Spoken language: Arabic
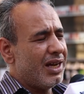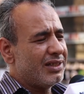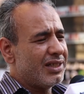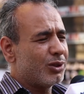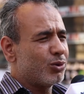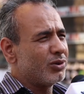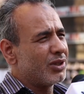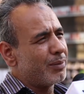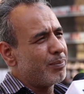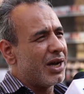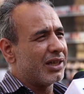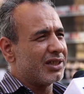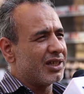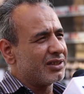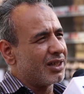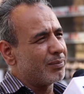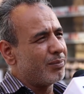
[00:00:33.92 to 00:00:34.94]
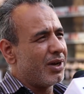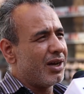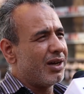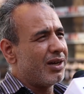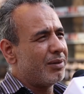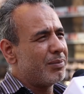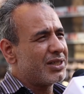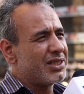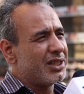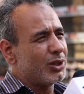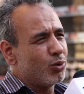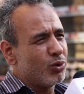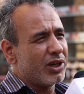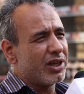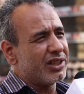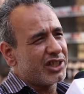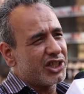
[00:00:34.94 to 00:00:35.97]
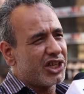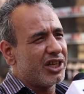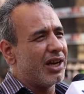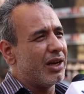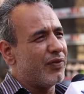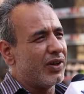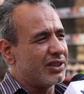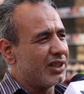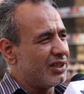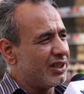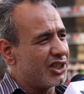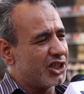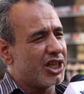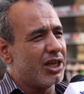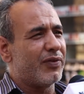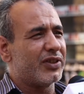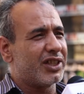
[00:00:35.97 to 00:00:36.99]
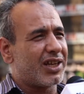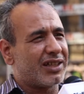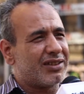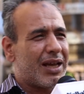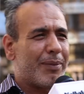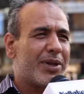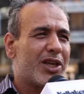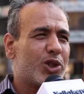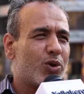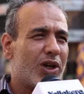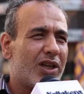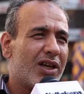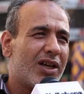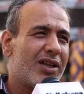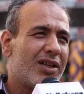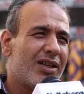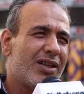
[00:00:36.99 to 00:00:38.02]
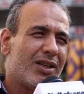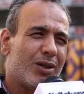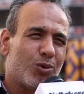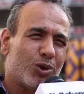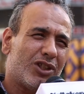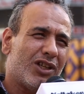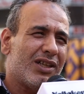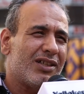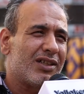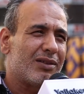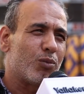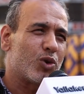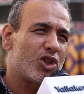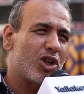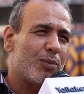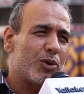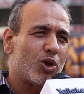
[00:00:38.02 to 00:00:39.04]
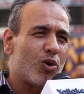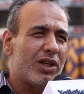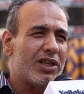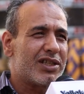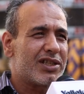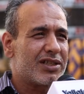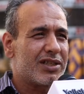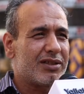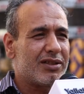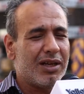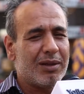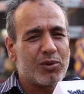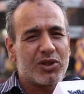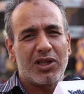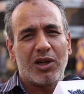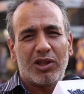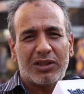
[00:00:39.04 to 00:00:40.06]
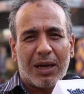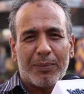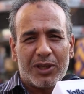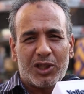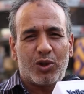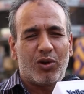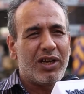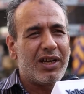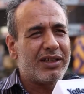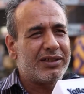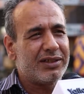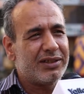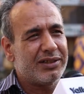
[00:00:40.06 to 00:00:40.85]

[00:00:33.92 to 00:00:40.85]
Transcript: يعني هتكون 4 3 4 بس تكون غير التشكيله اللي فاتت التشكيله اللي فاتت كانت تعبانه شويه وطلع ان المستوى مش كويس طلع مستوى تعبان شويه